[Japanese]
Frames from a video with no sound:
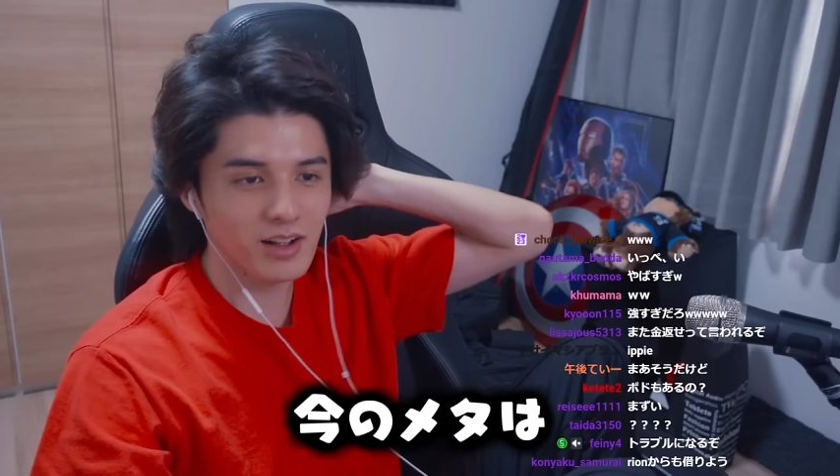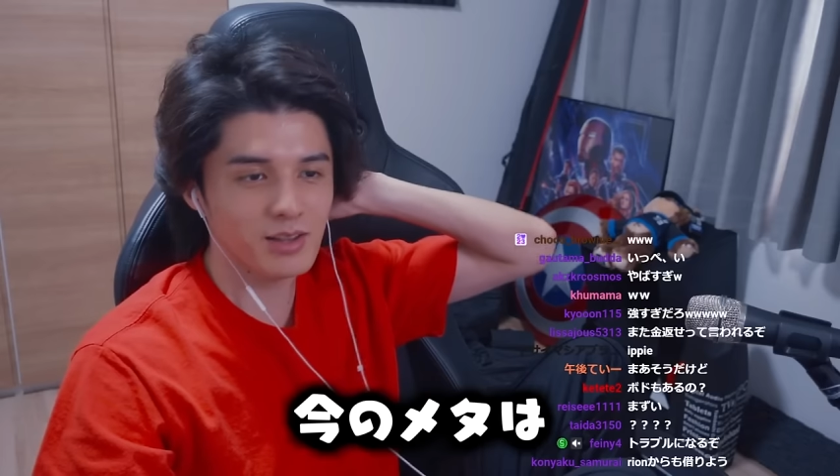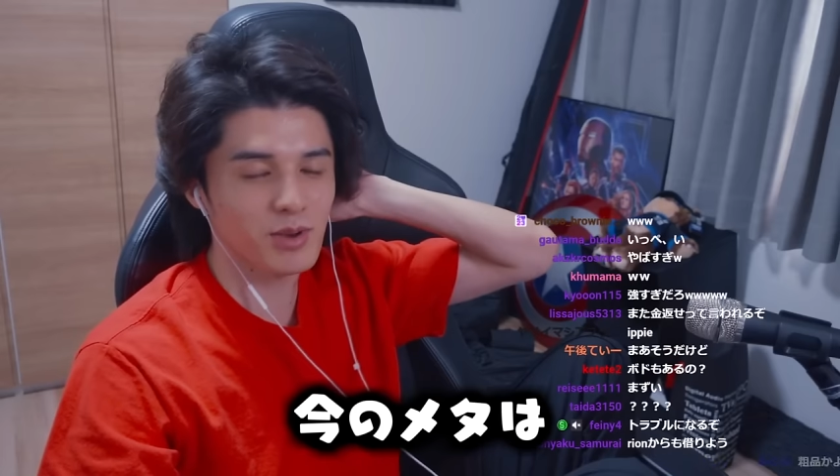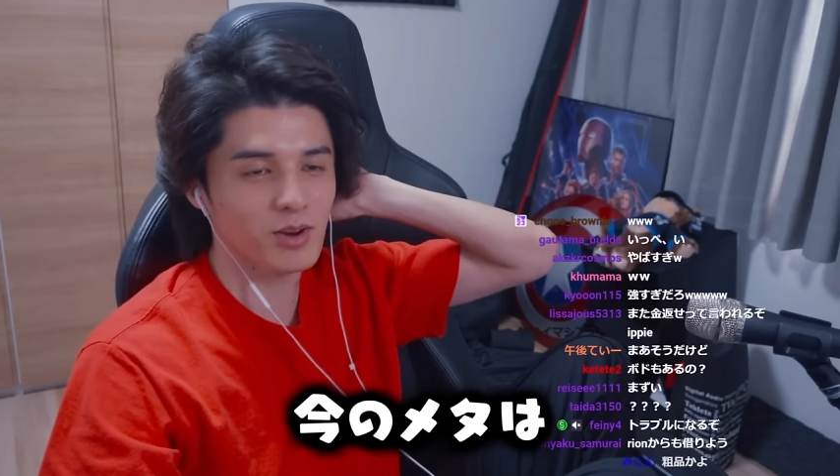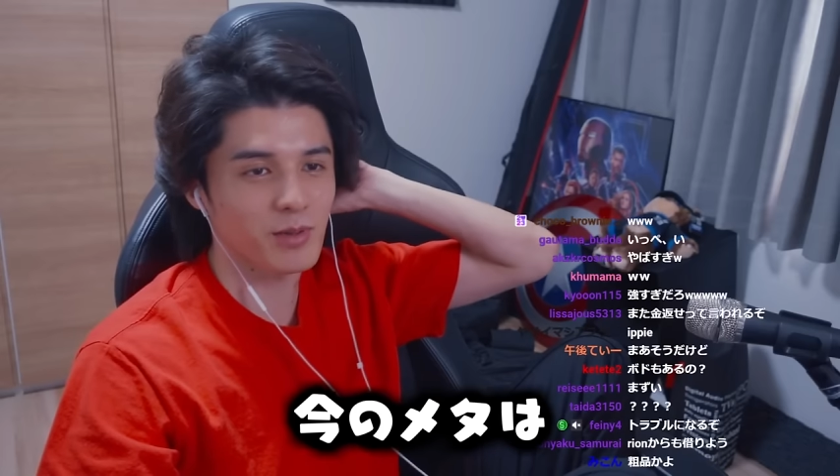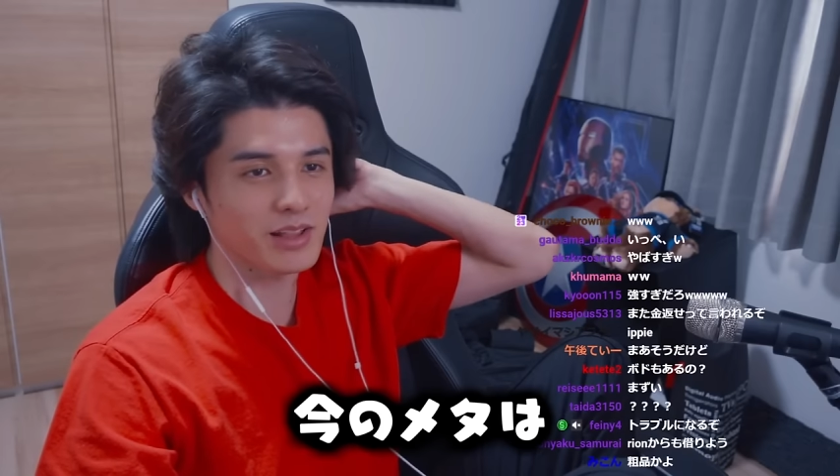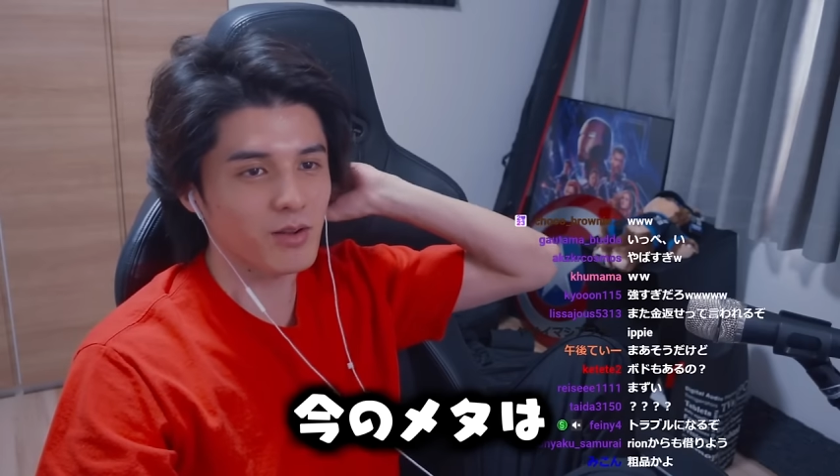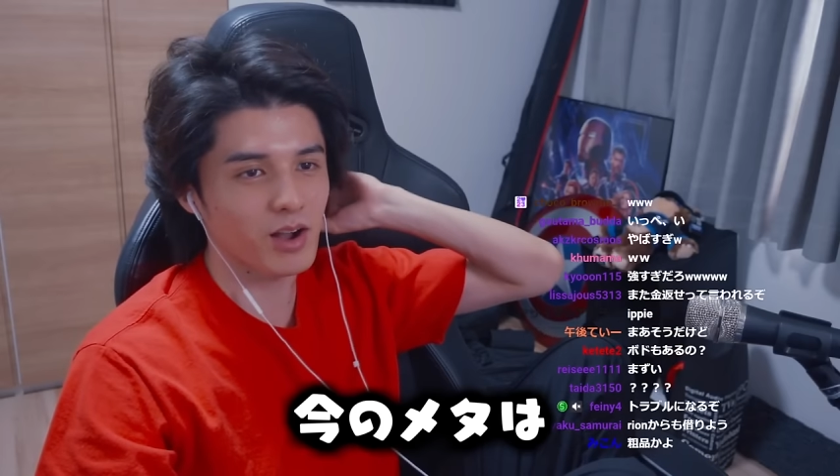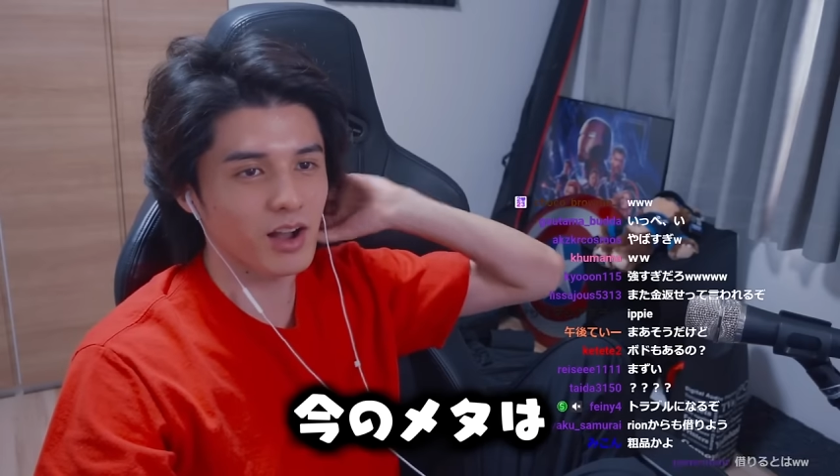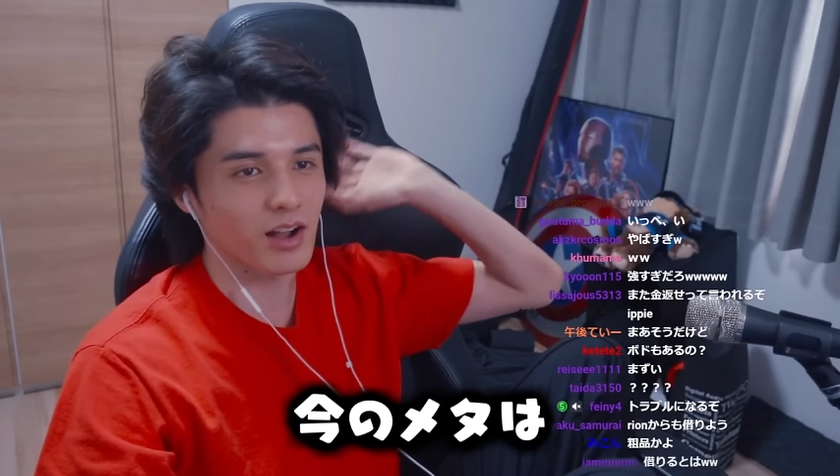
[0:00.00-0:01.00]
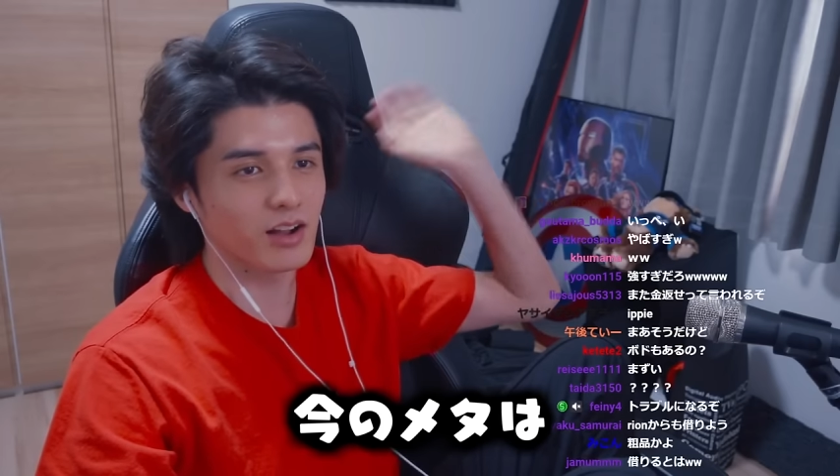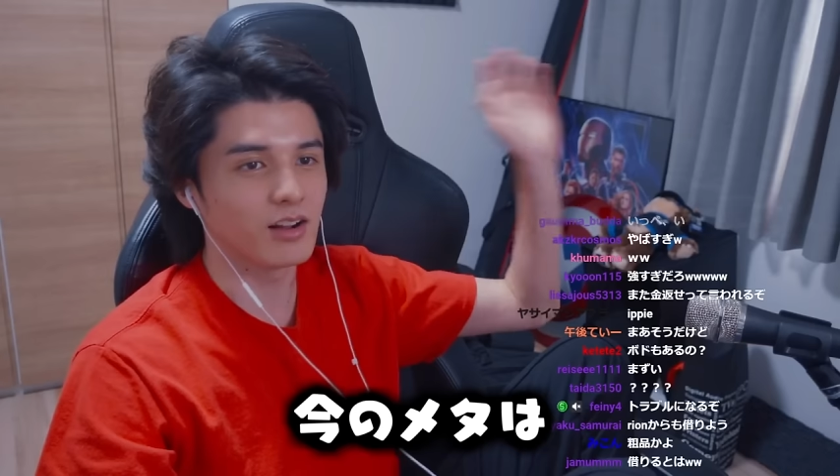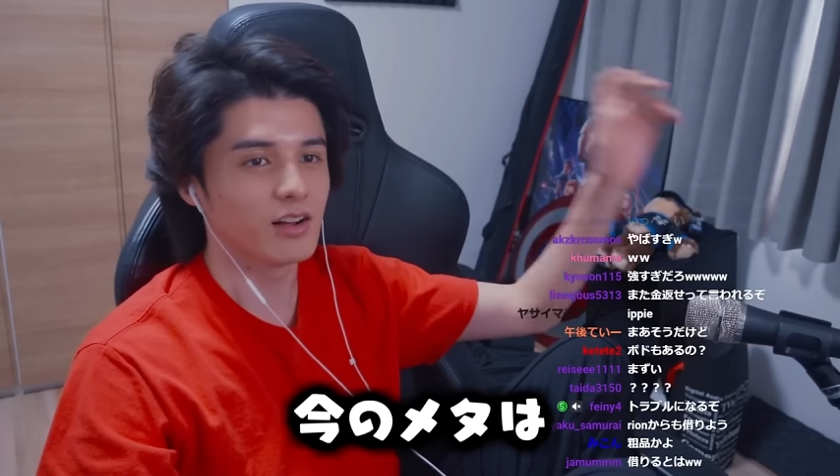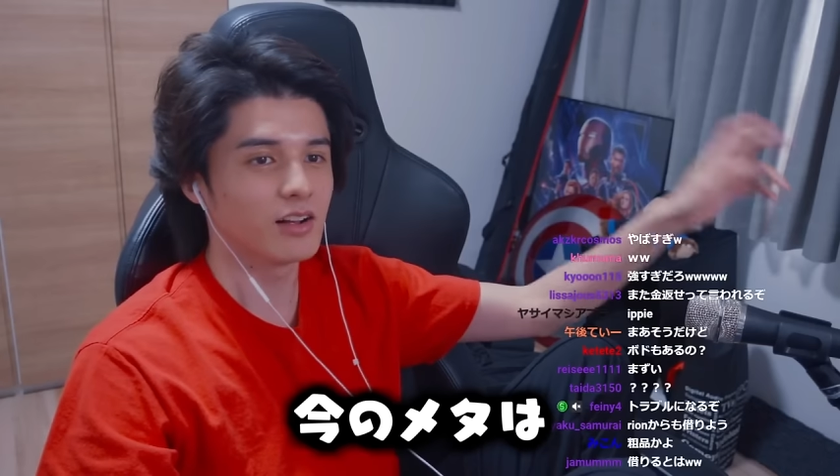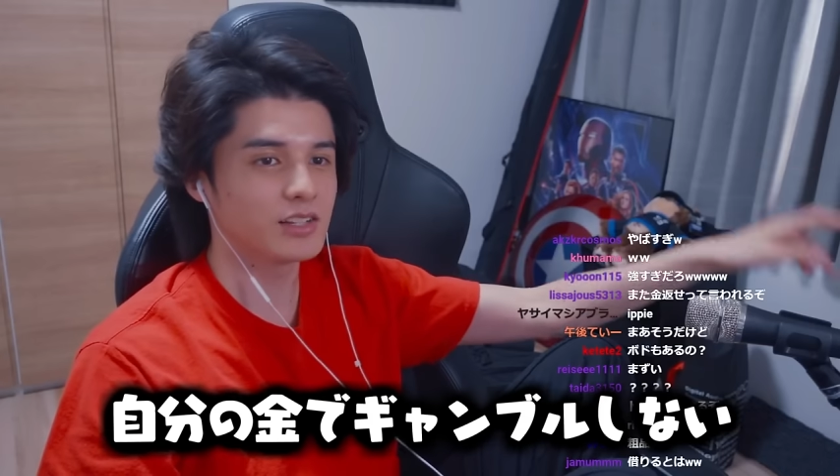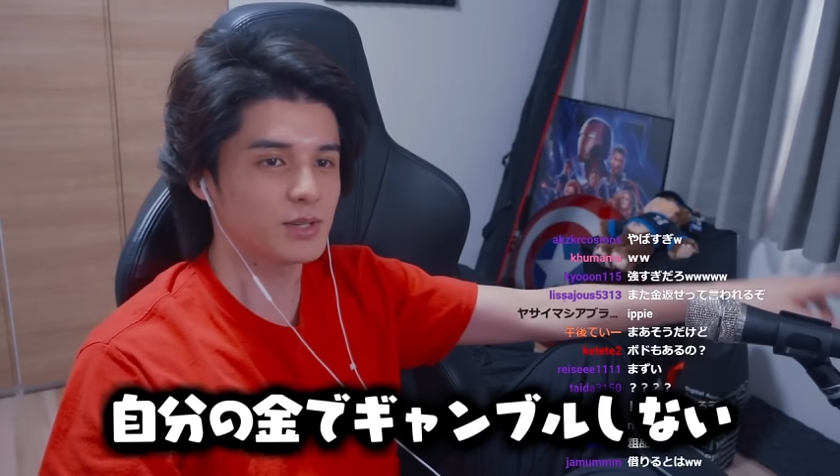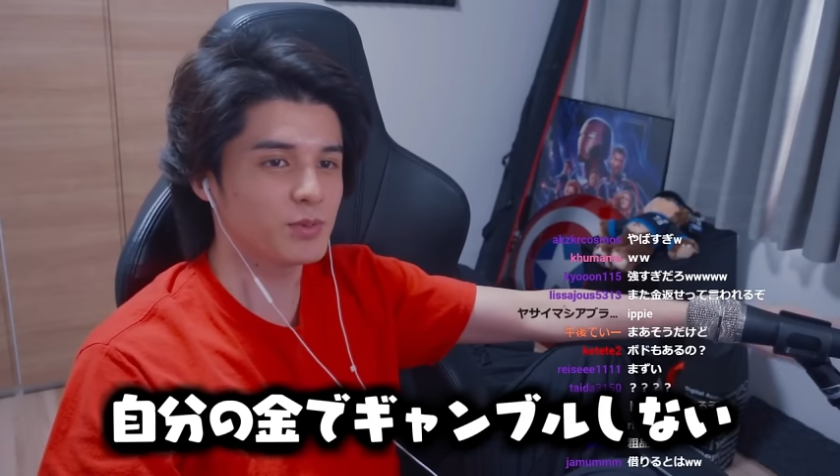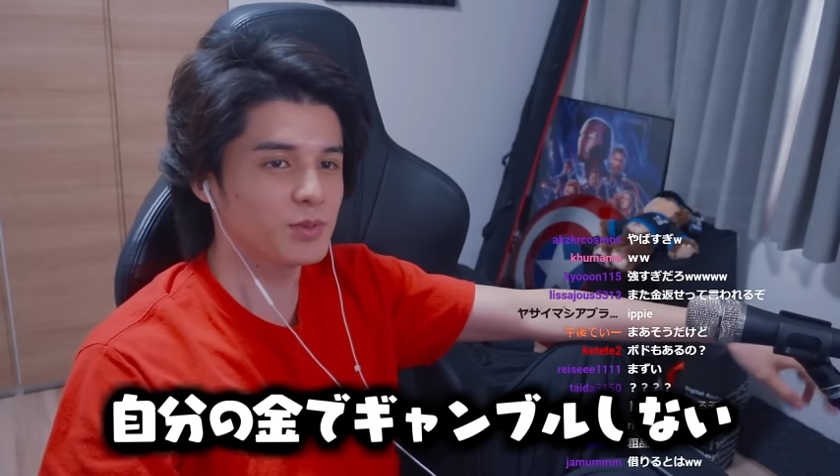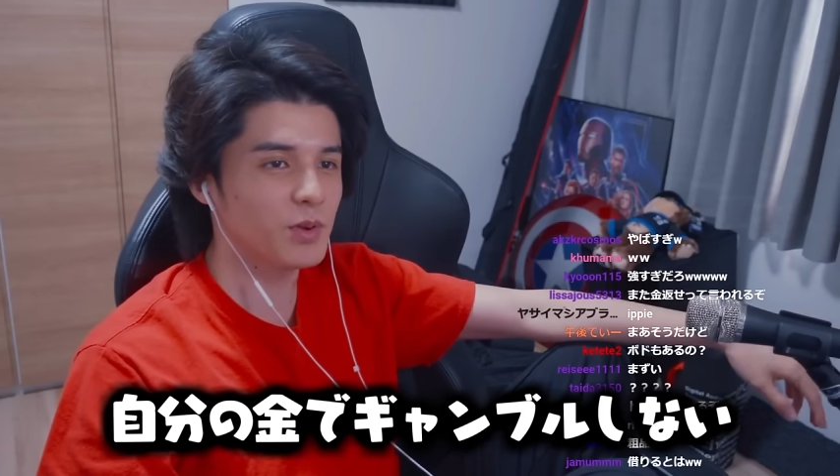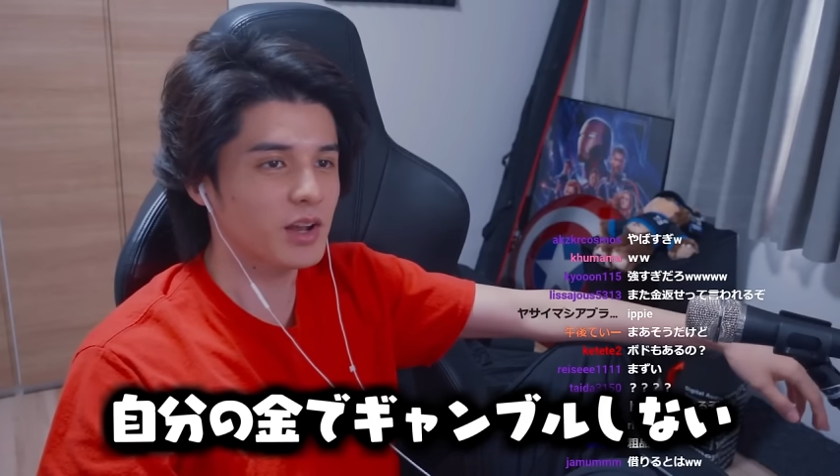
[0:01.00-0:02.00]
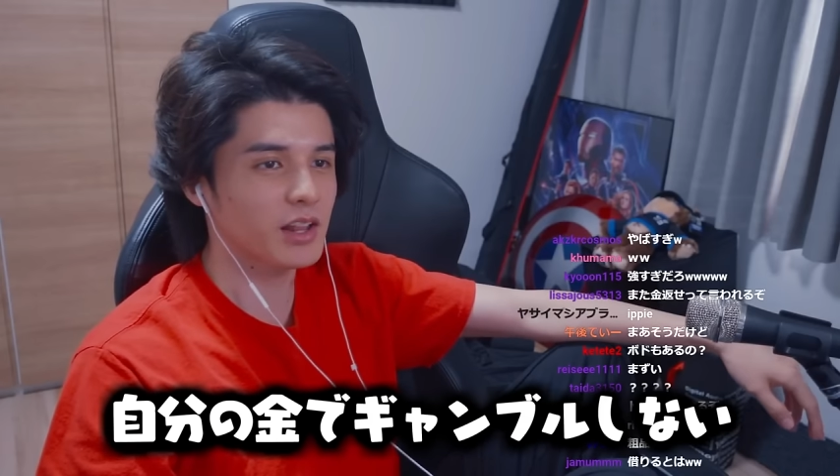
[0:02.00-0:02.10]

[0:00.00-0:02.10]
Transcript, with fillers: 今のメータは、自分の